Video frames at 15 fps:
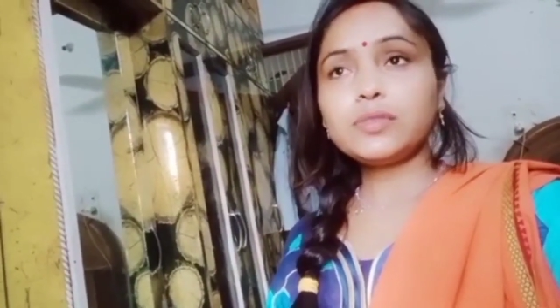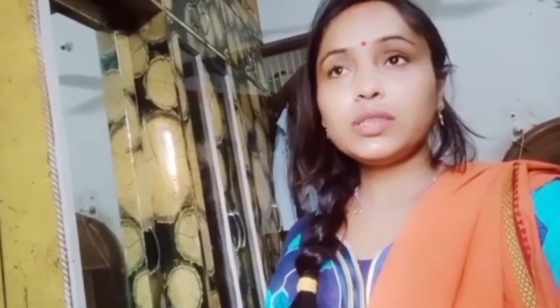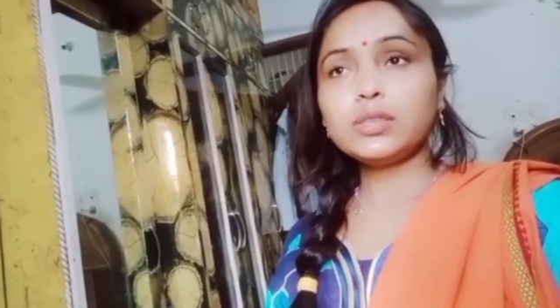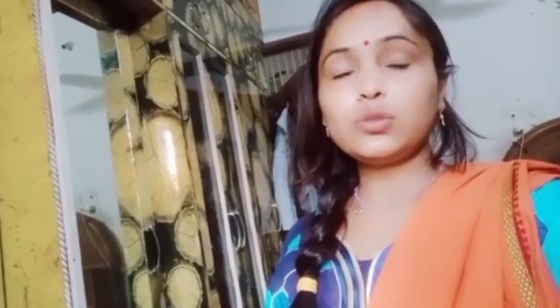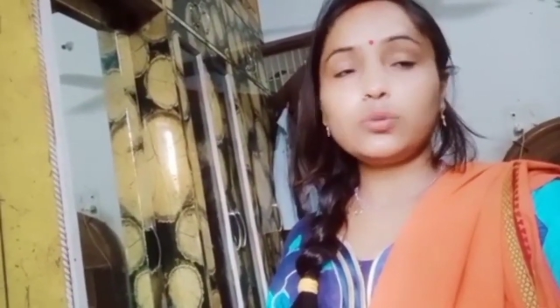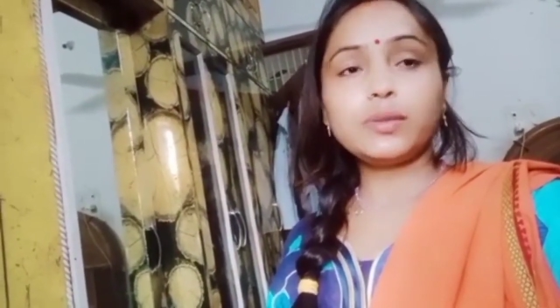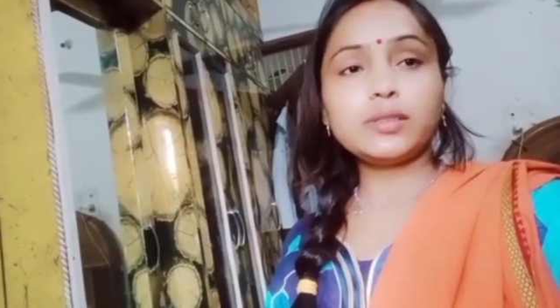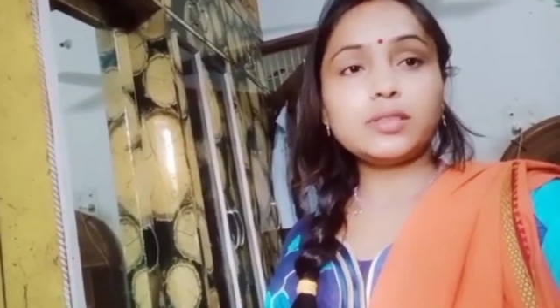
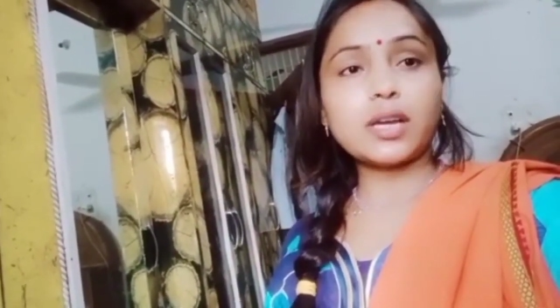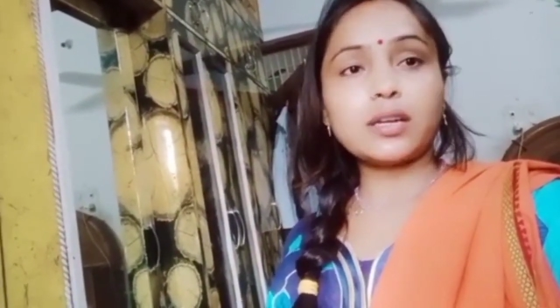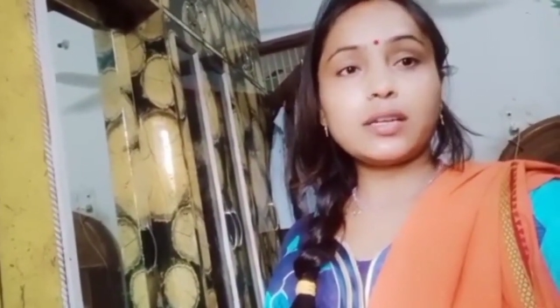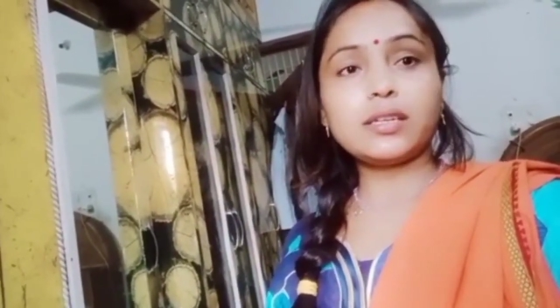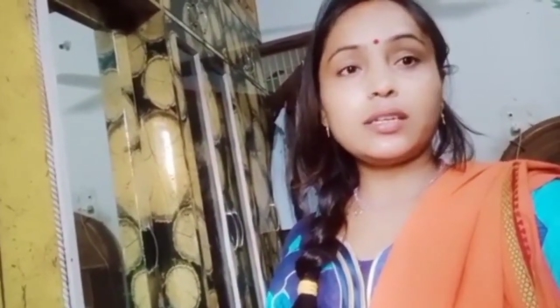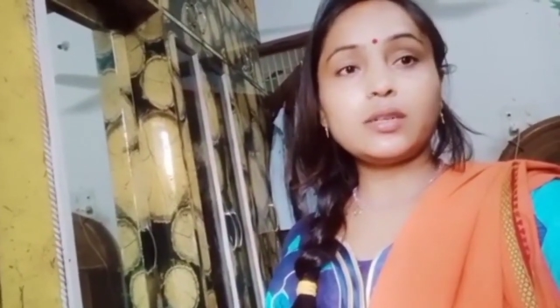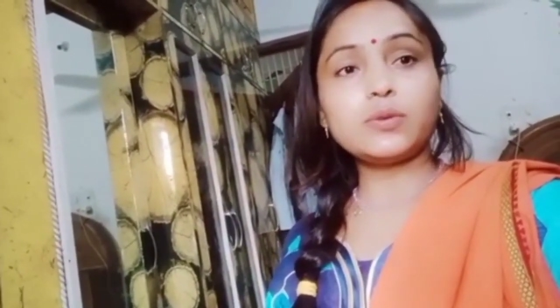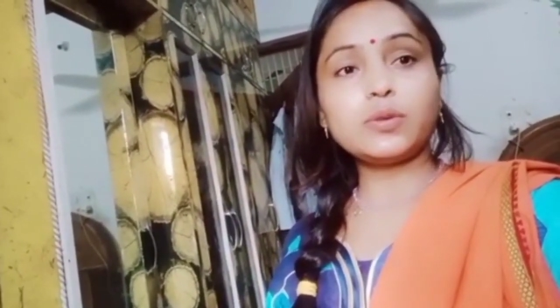तो मैं चार
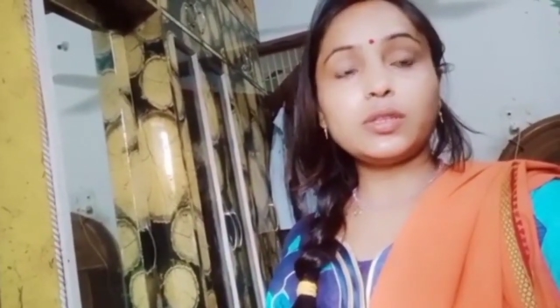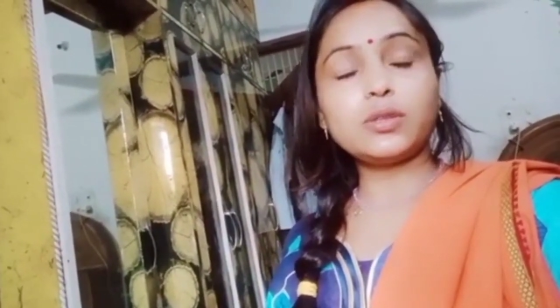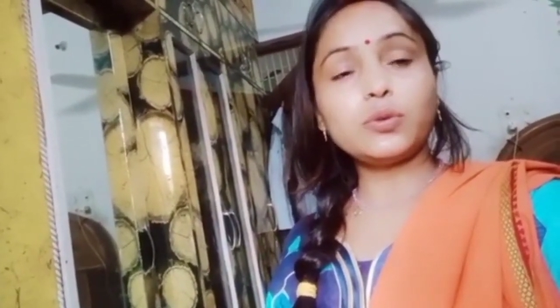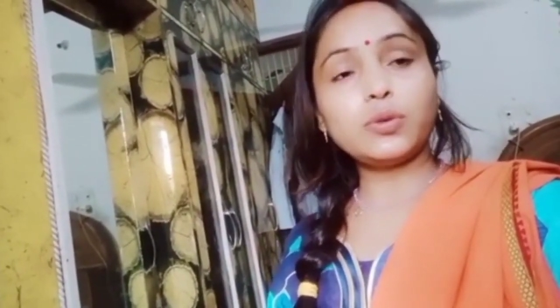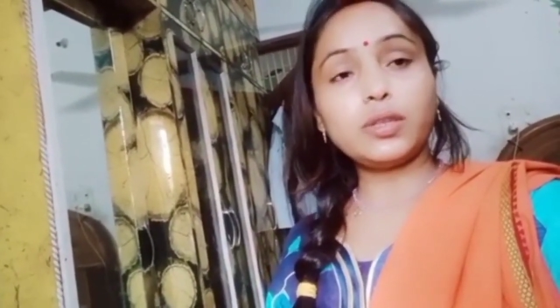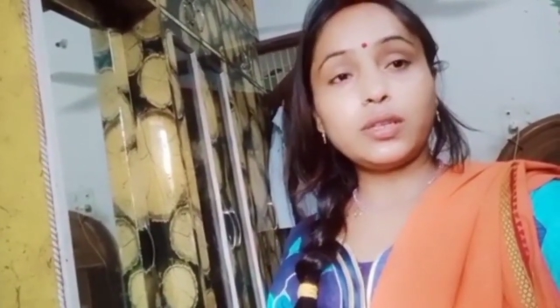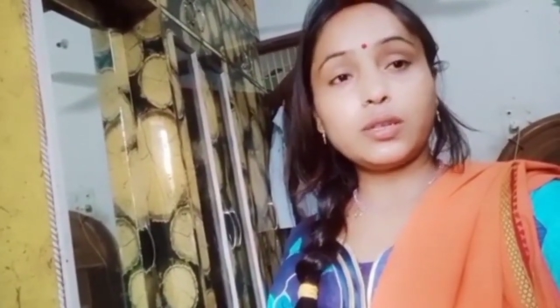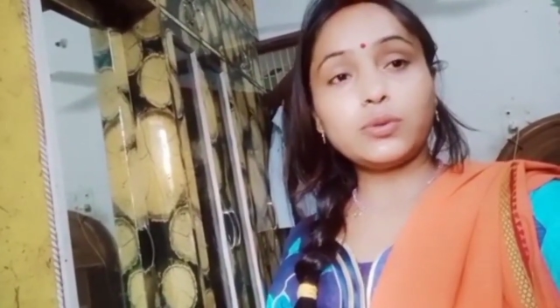नहीं करूँगी
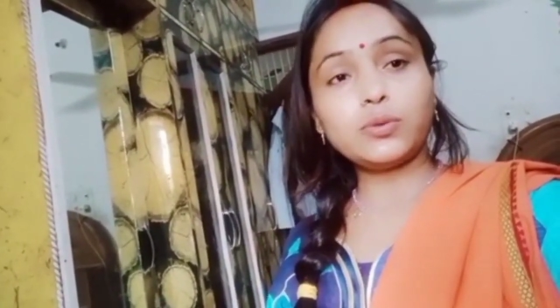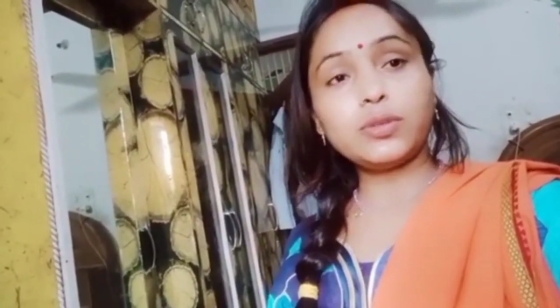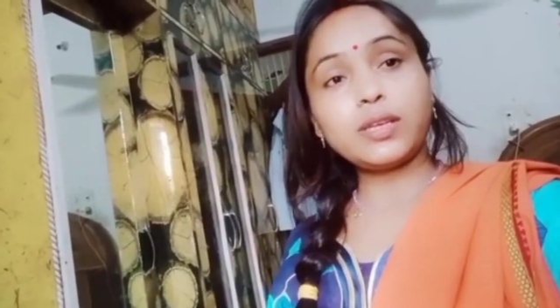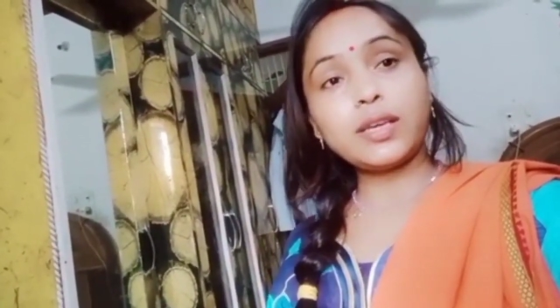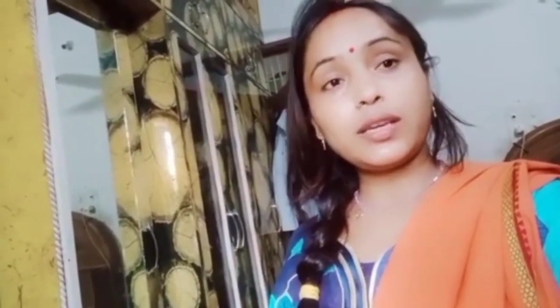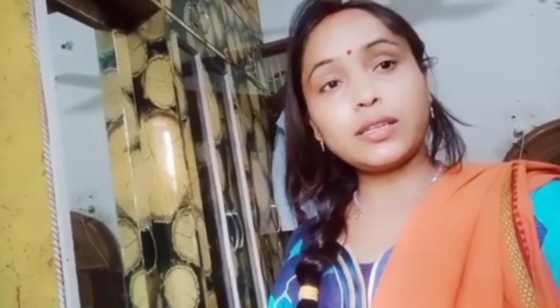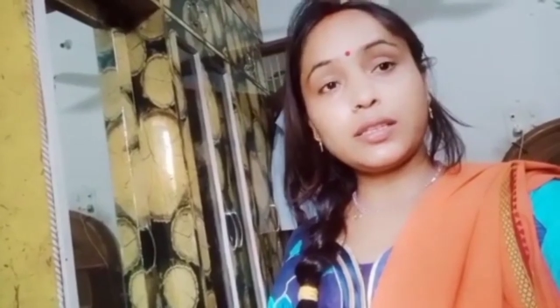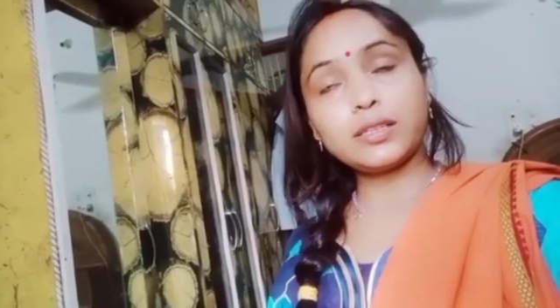दो ही करूँगी
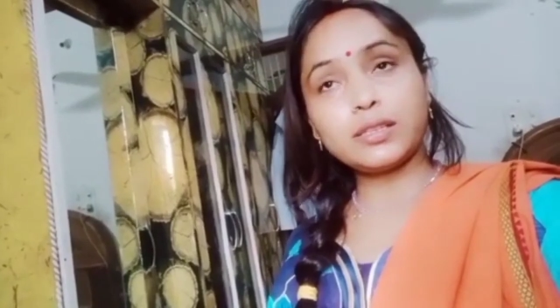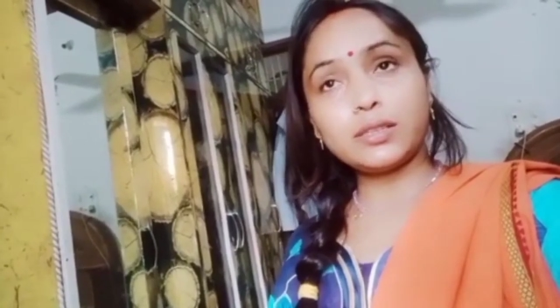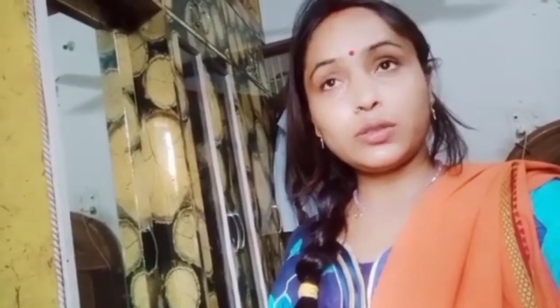एक